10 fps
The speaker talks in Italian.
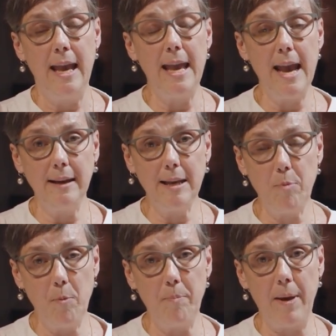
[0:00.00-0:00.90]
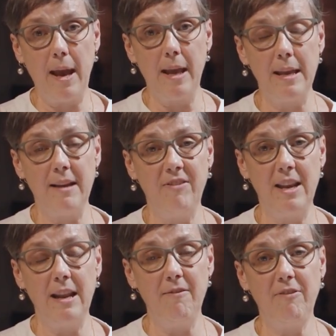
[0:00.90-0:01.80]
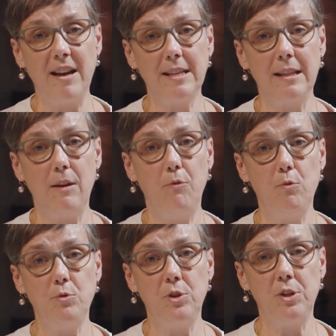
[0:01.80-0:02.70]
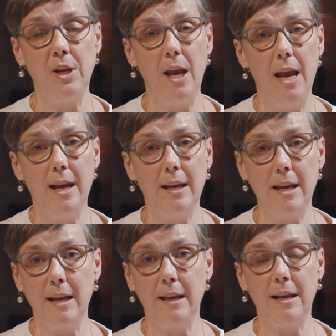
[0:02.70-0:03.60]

e anche Pompei viene invasa dai flussi che,